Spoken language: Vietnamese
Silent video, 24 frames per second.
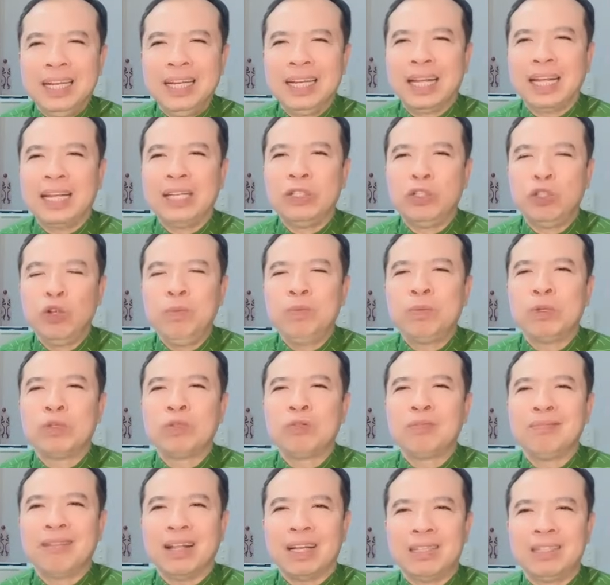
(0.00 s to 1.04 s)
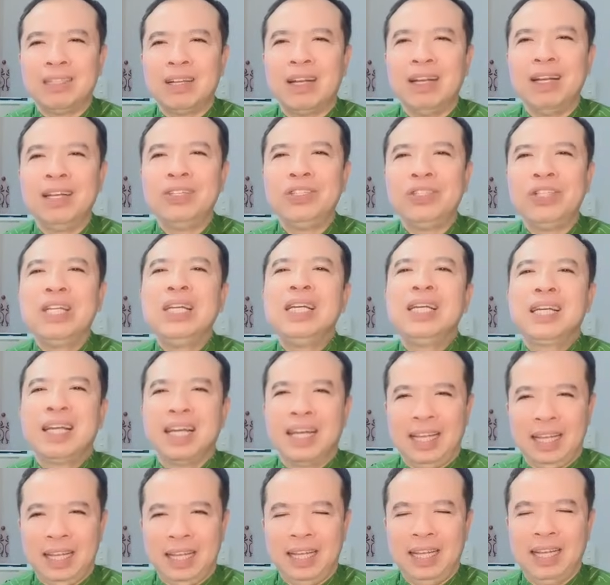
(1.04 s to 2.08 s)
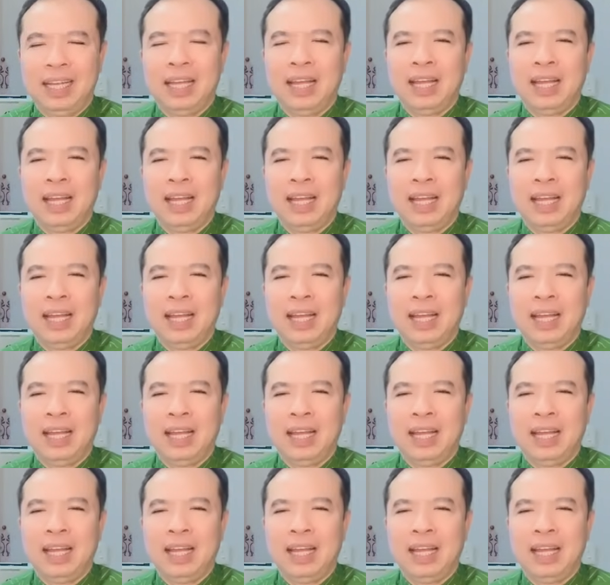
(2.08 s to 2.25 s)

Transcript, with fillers: tin này giúp cho chúng ta trở nên tri kỷ